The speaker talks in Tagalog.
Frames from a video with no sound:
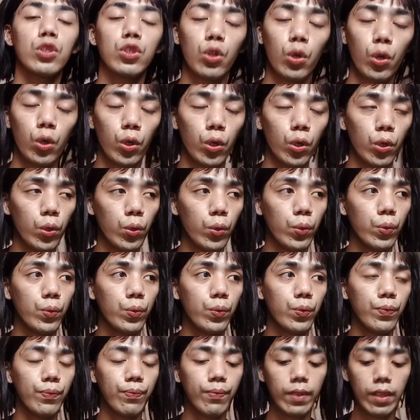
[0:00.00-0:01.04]
So,
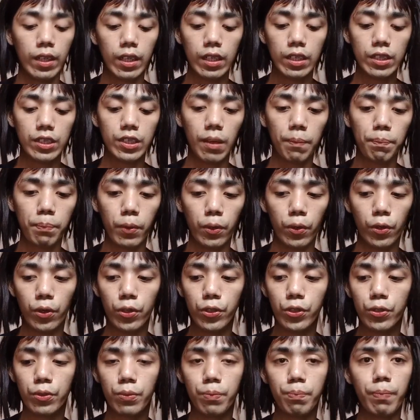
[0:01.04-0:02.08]
siya
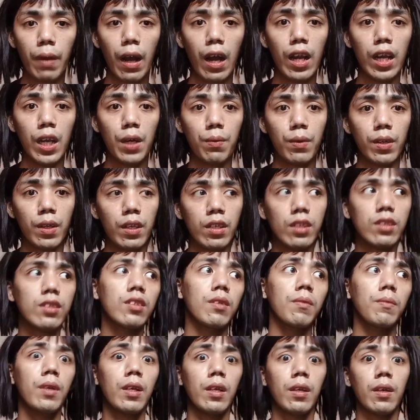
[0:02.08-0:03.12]
po yung pangalawa
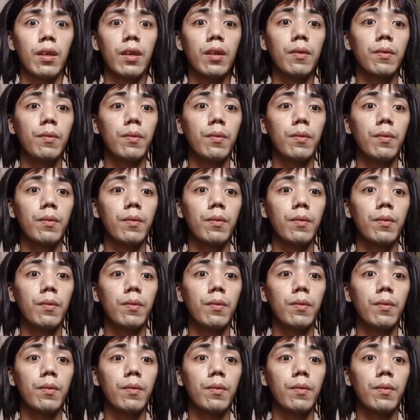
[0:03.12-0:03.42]
sa may,